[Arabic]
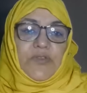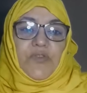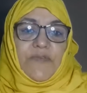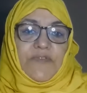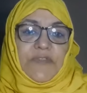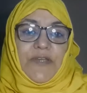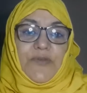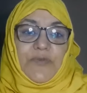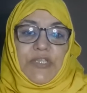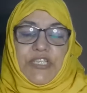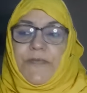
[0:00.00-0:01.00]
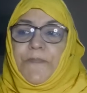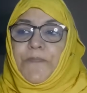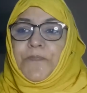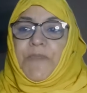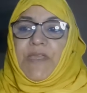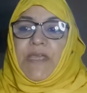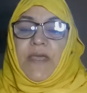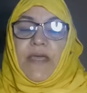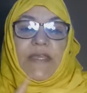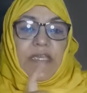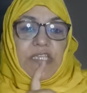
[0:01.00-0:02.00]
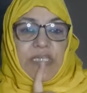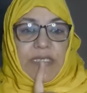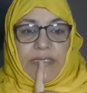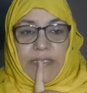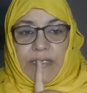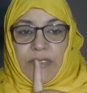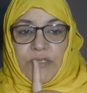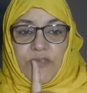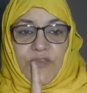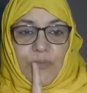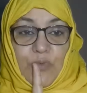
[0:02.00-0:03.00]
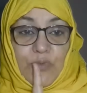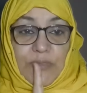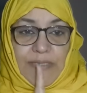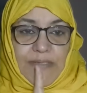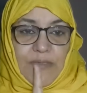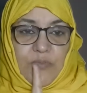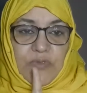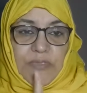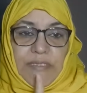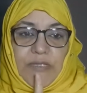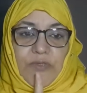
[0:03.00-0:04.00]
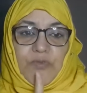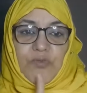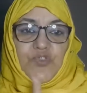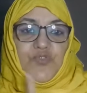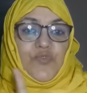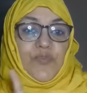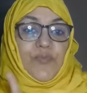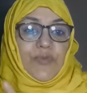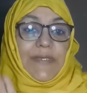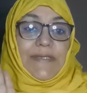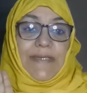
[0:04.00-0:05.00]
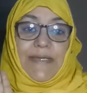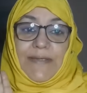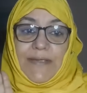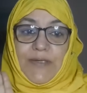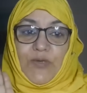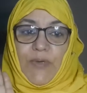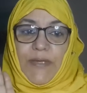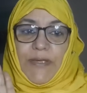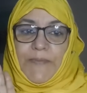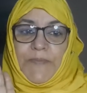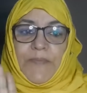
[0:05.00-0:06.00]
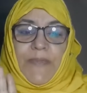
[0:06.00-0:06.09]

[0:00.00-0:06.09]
درت دوره في الدار وداكشي انايا اش كندير كنطفي البوطات البوطه ديال الدوش والبوطه ديال الكوانين